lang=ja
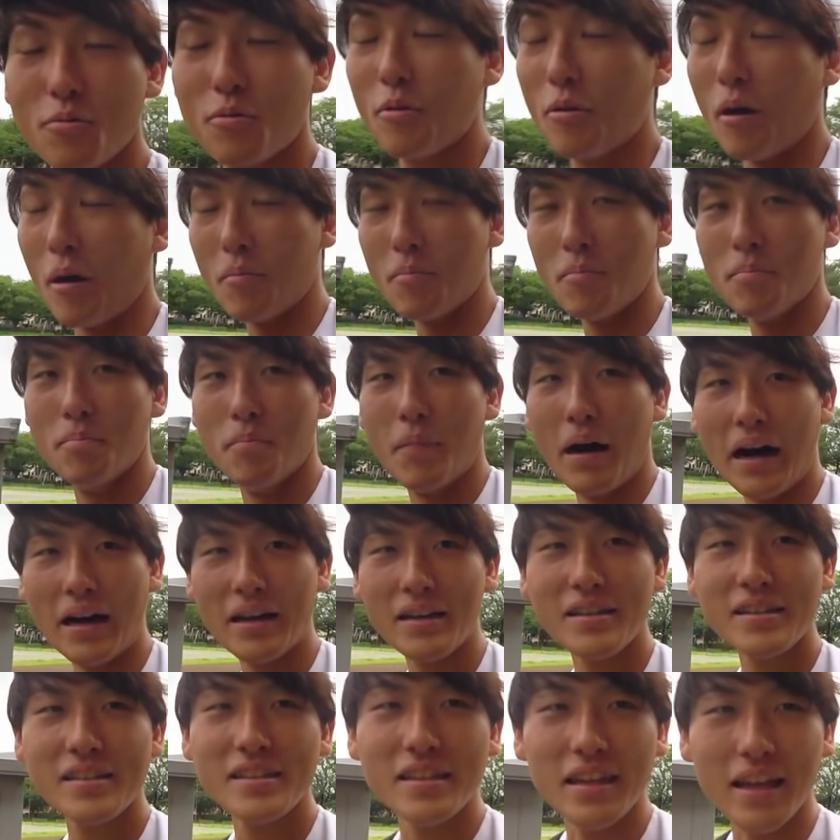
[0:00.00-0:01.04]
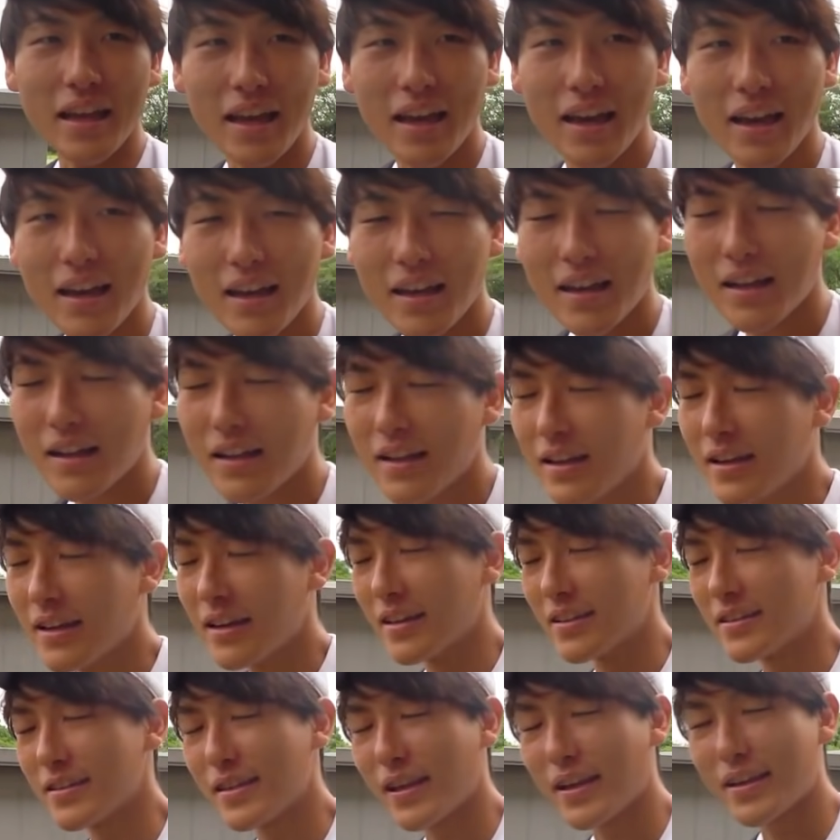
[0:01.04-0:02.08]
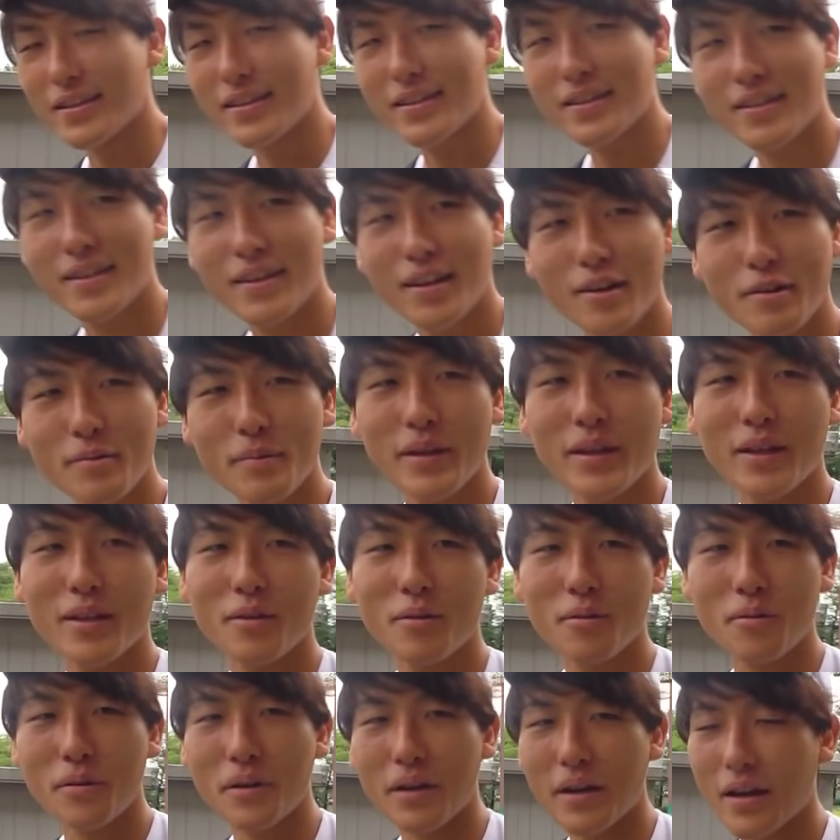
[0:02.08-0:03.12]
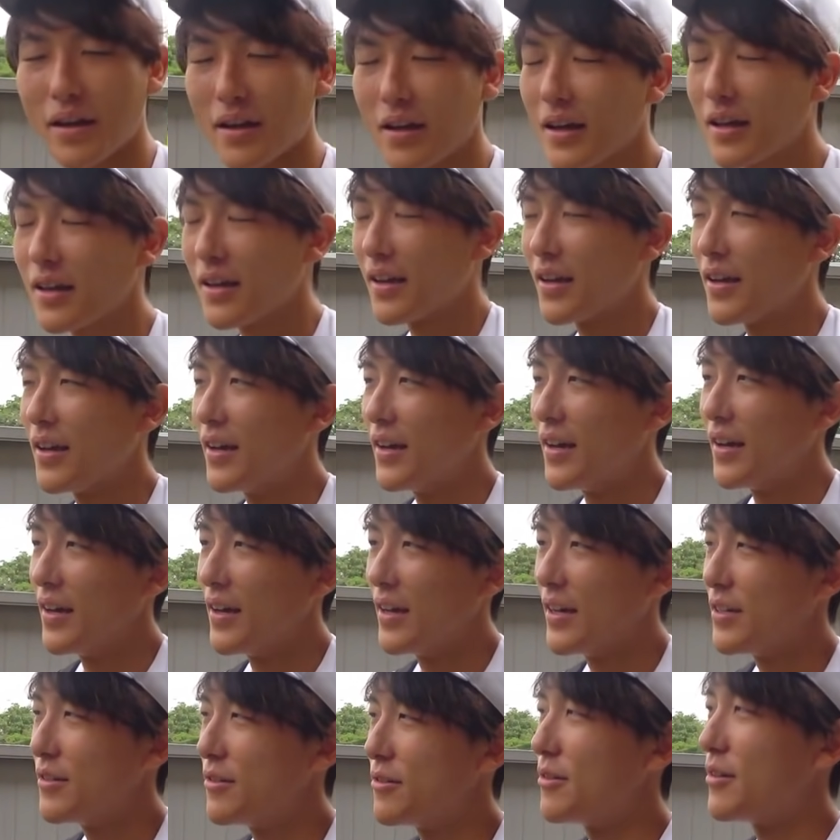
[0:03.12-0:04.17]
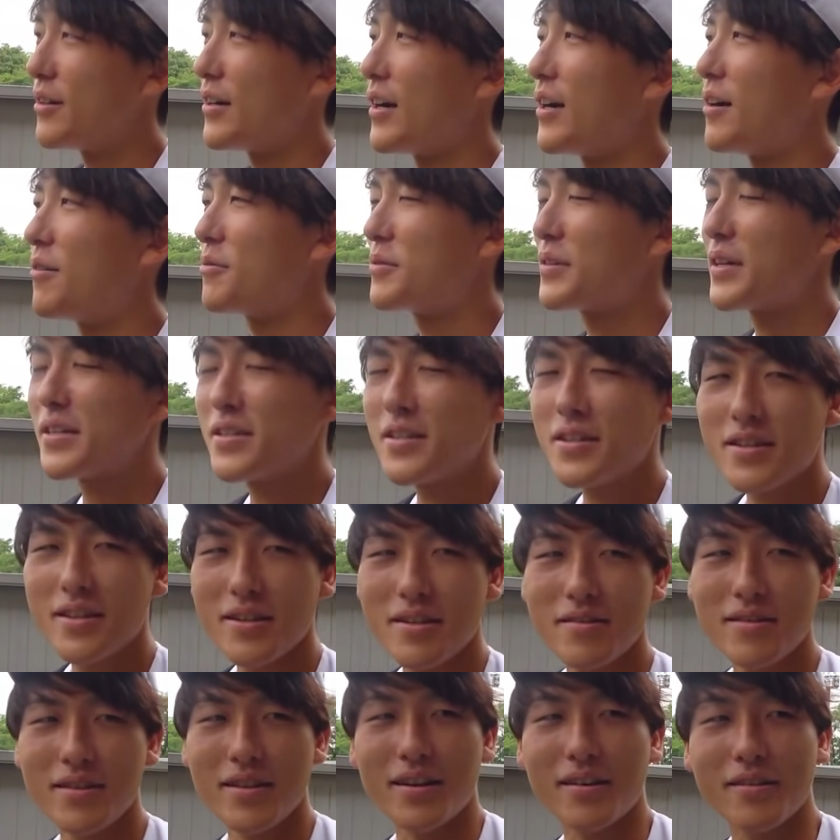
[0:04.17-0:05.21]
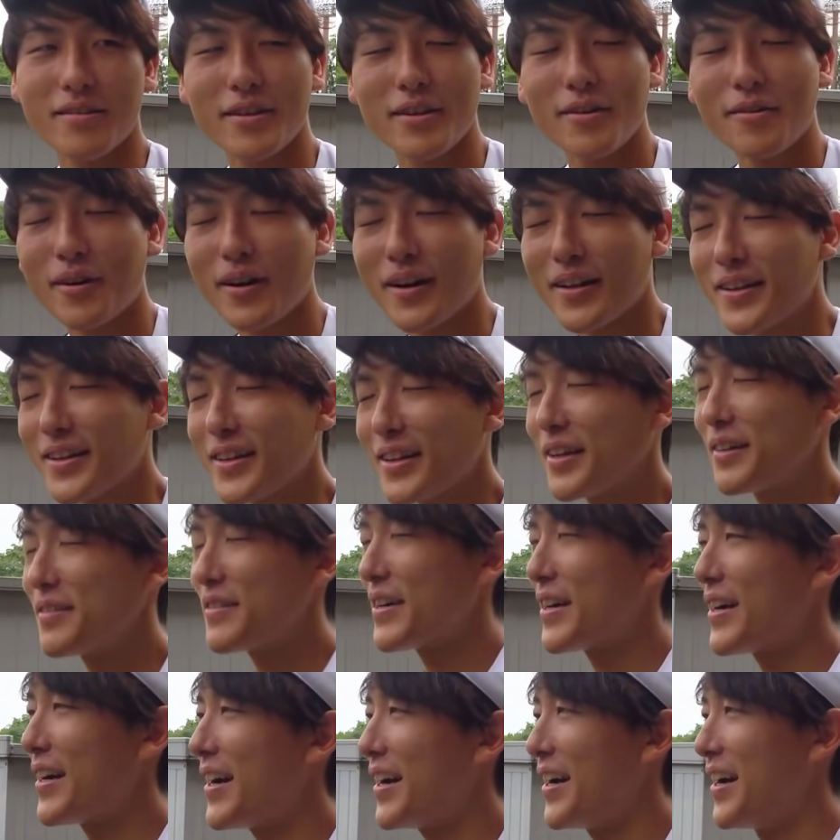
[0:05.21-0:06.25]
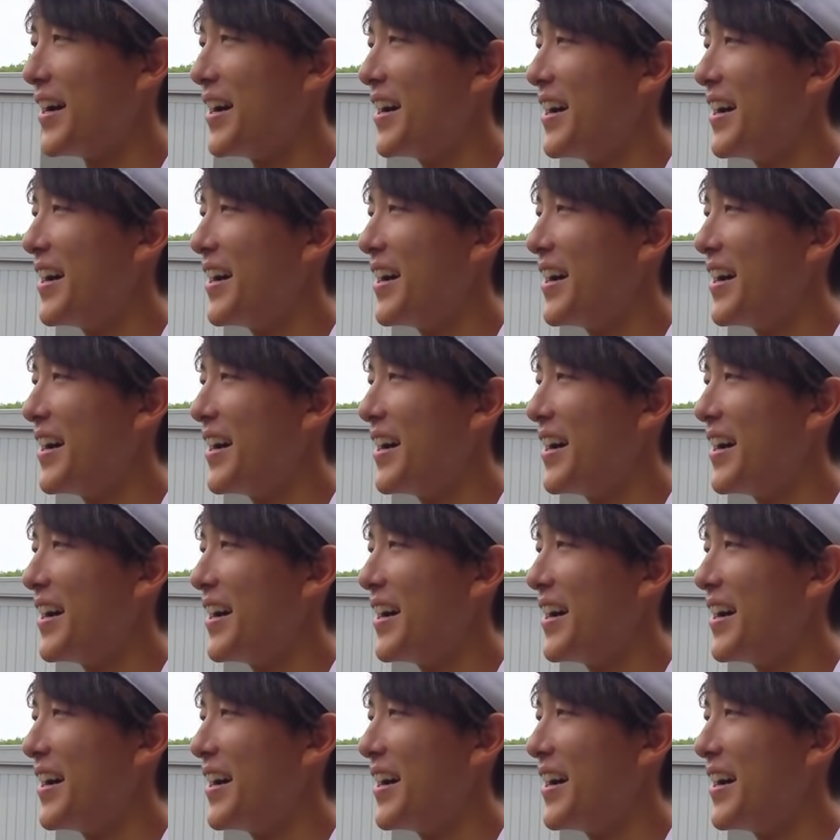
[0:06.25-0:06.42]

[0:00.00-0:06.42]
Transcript: うわマジで、さすが梅田桐蔭。うわ同じ地区じゃなくてよかったわ。